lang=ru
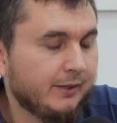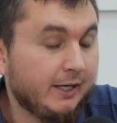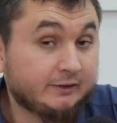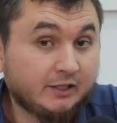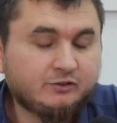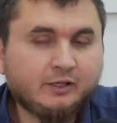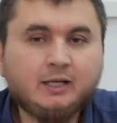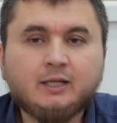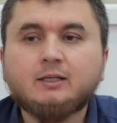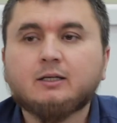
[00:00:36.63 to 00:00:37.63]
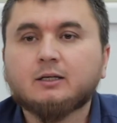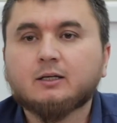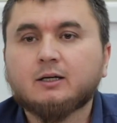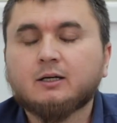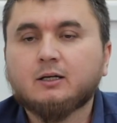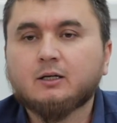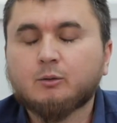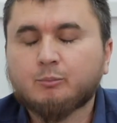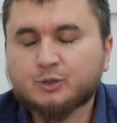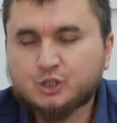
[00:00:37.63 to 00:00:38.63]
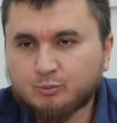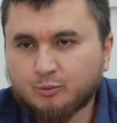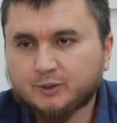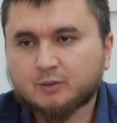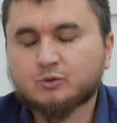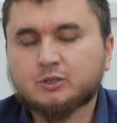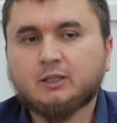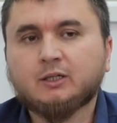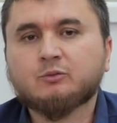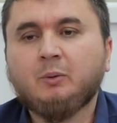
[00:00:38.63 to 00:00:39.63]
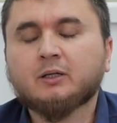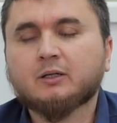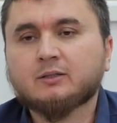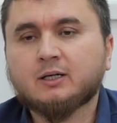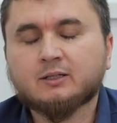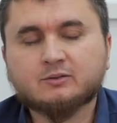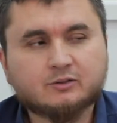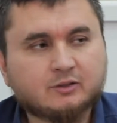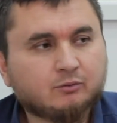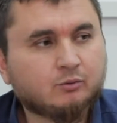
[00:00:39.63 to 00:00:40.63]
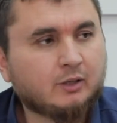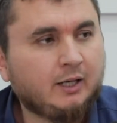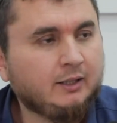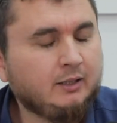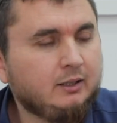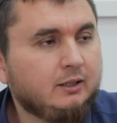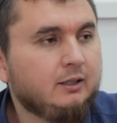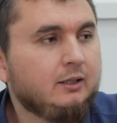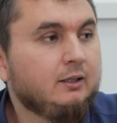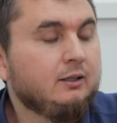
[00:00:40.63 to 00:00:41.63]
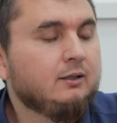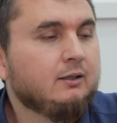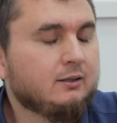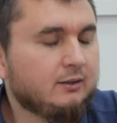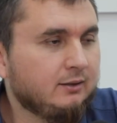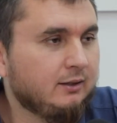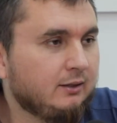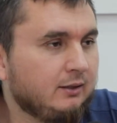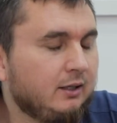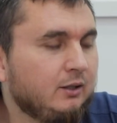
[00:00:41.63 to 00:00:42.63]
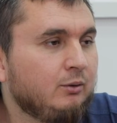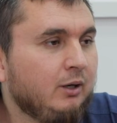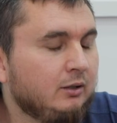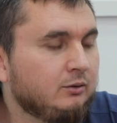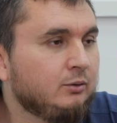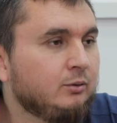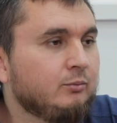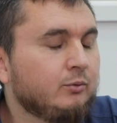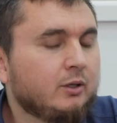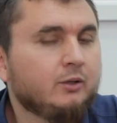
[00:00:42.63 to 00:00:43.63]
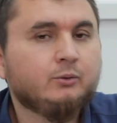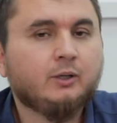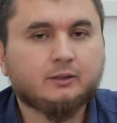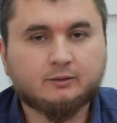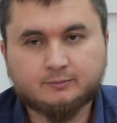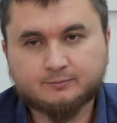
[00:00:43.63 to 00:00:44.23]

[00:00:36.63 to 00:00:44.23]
Это из религии. Почему? Потому что Аллах Субхану Тааля сказал в Коране, «Ради Аллаху анхум радуан».